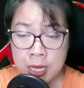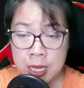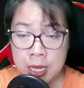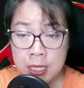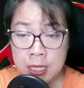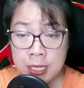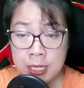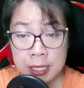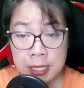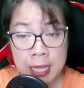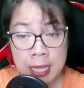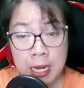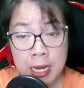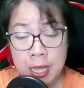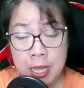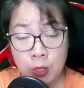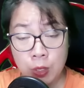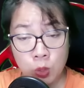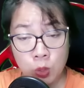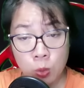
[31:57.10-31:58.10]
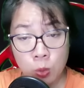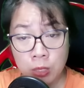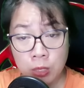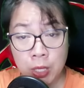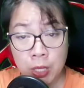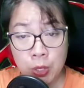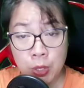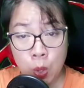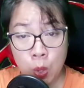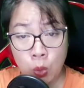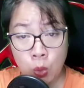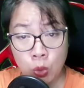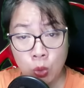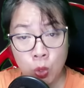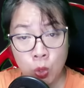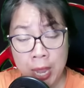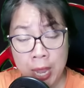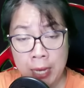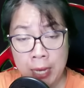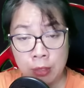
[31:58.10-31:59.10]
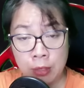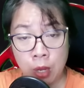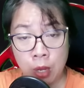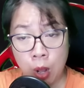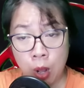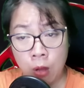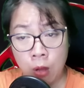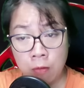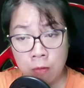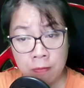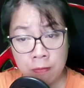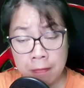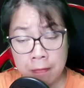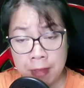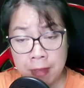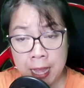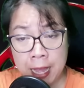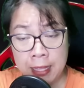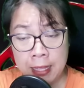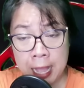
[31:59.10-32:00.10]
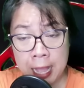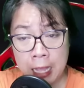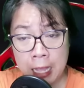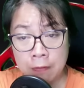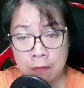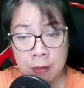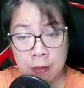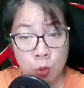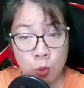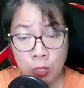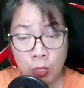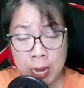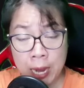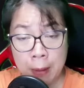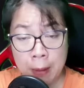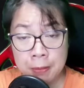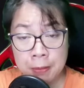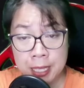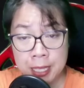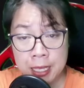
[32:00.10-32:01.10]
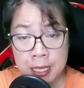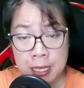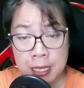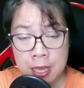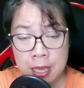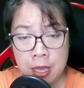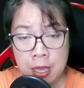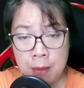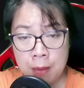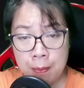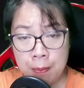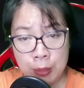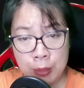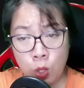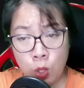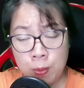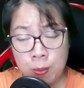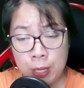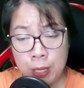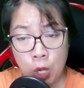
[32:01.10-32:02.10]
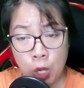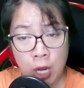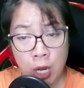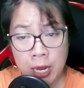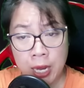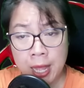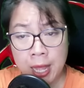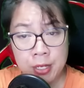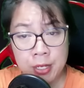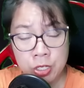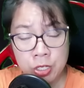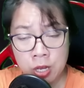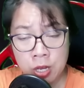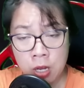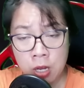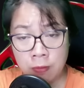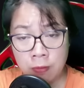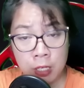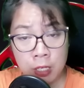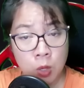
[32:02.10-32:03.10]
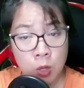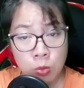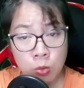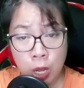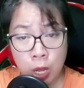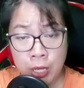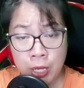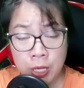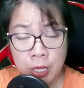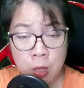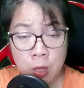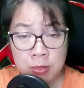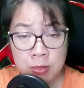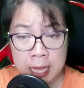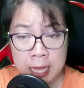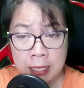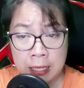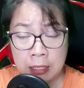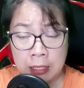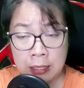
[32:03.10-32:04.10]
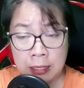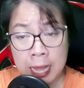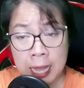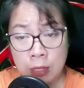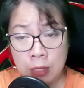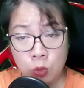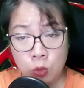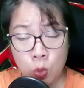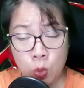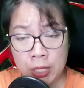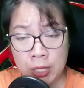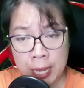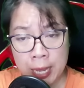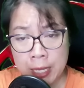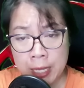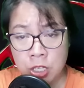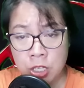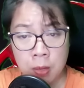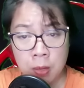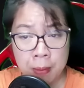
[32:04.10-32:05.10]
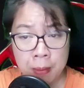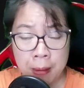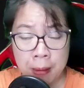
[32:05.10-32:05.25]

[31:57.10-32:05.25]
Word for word: Chị ta liền tung tin đồn tôi hẹn hò và phá thai với một nam sinh. Mẹ tôi bị gọi lên trường và không nói không rằng tát tôi ngay trước mặt